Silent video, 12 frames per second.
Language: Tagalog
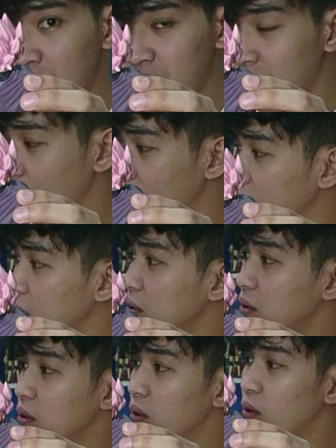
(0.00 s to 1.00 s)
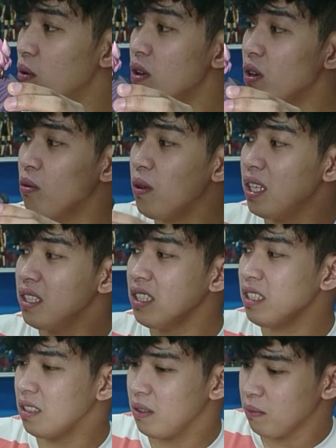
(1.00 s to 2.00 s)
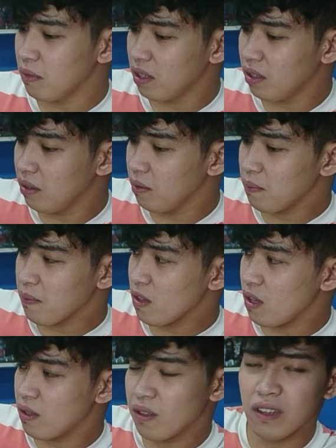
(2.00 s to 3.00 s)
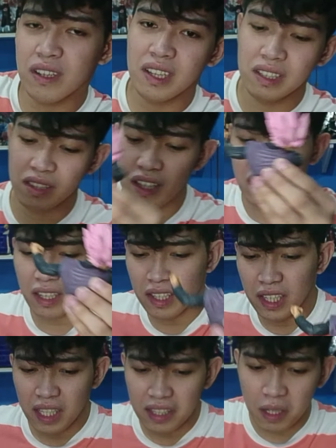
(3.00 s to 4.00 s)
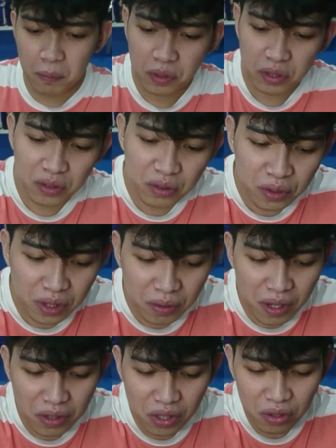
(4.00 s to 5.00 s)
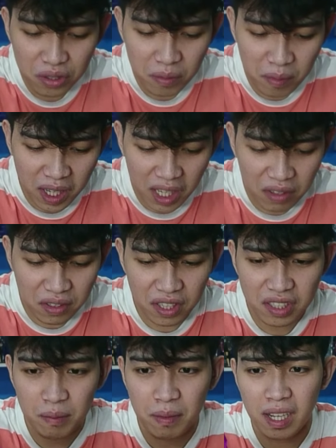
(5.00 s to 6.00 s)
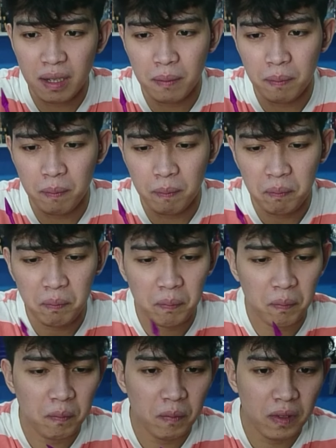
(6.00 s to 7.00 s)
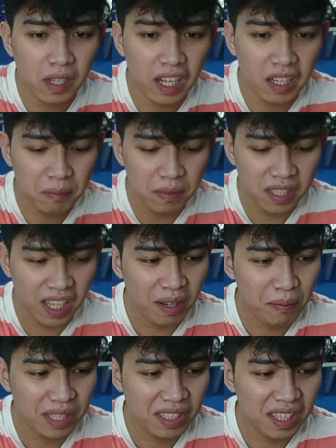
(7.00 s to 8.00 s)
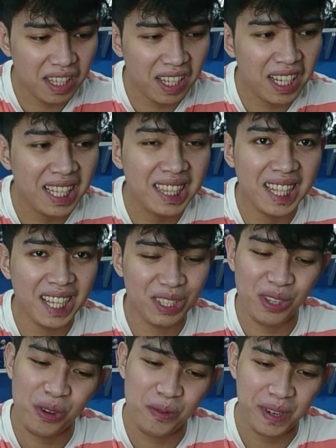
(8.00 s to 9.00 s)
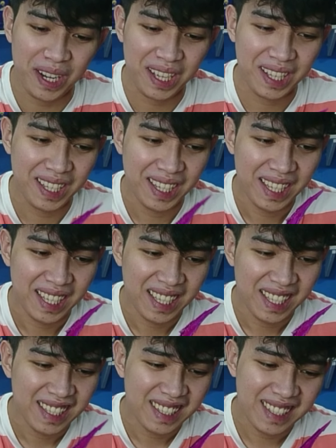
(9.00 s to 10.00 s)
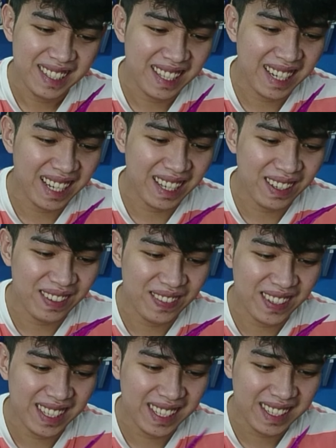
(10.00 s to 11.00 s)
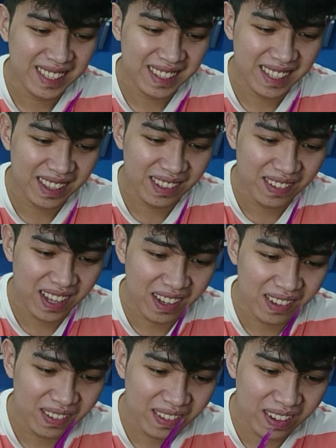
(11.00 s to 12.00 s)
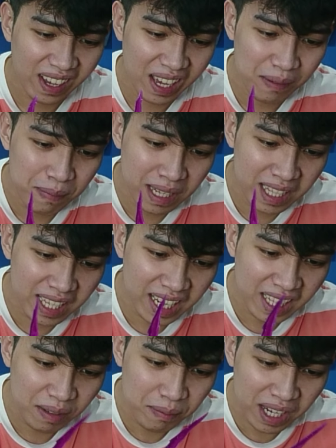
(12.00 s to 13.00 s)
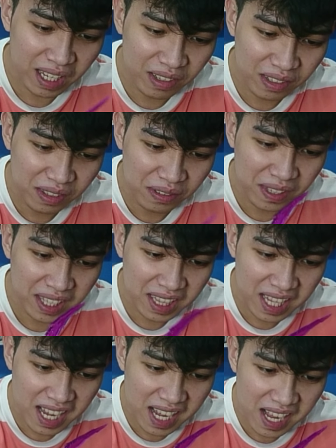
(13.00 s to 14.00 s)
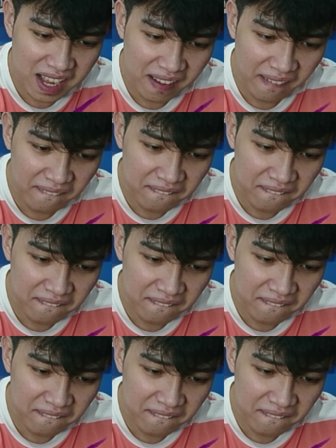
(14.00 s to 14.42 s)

picture na to, kuwang-kuwa niya. Ang ganda. Tapos tunto ako dito sa mga ano niya, sa mga ar sa armas niya. Ang ganda sobra. Grabe. Natuwa ako. Kaya build na natin mga low delete lang.